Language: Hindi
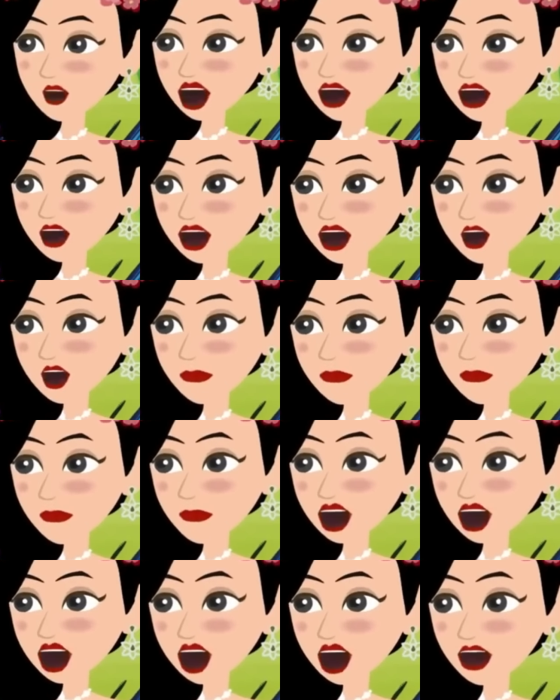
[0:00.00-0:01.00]
वरना
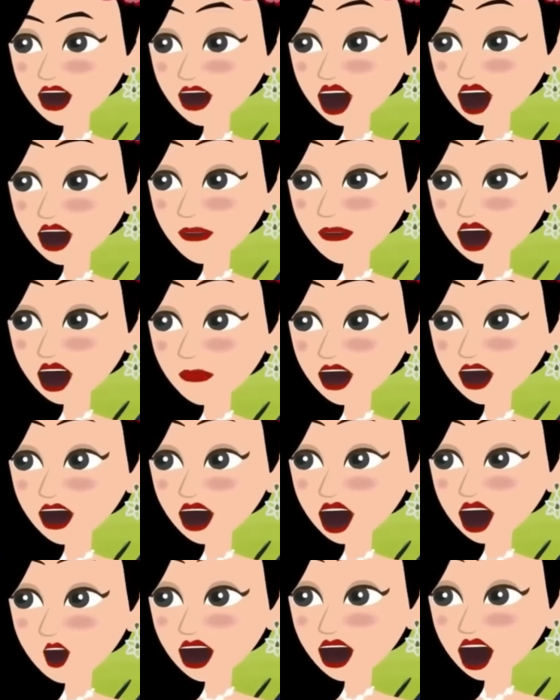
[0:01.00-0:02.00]
तुम्हारे साथ इससे
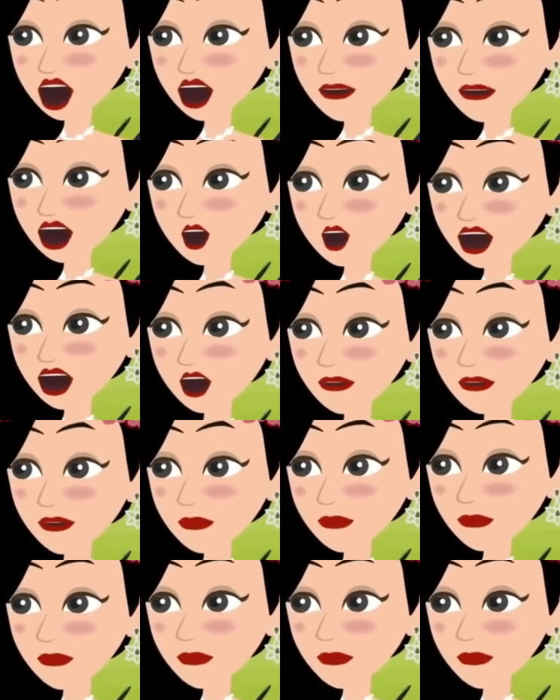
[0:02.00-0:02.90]
भी बुरा होगा